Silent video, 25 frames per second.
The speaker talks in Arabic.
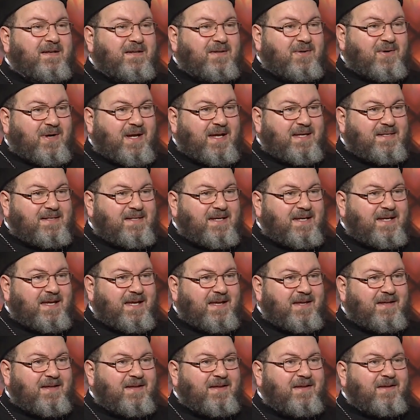
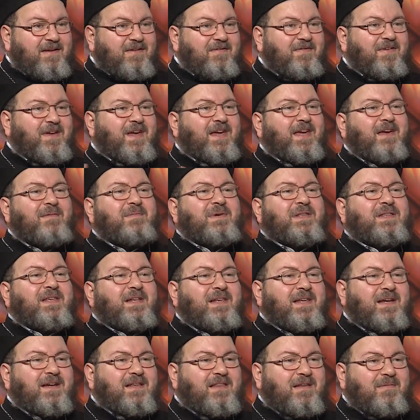النحاسية في خيمة
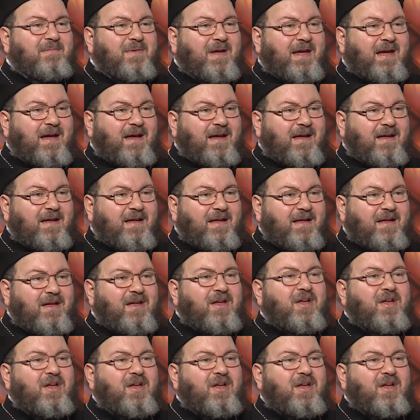الاجتماع أيه.